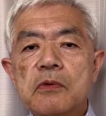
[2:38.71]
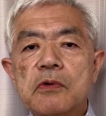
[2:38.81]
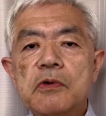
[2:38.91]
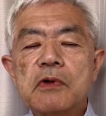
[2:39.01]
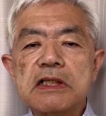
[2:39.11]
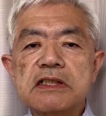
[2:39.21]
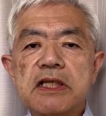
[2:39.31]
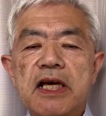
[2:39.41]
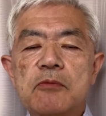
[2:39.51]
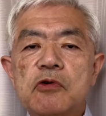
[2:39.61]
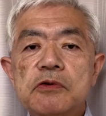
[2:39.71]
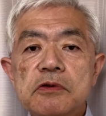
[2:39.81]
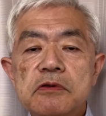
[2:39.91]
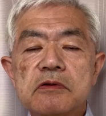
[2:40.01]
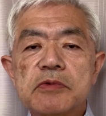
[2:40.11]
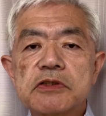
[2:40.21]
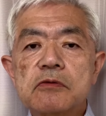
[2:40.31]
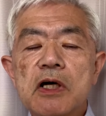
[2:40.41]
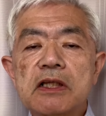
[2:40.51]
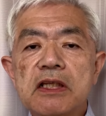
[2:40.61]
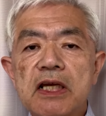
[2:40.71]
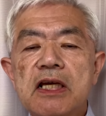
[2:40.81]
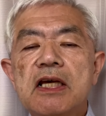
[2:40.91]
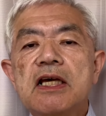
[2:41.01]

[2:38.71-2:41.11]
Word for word: 紅葉はですね、もう一つ別のあって、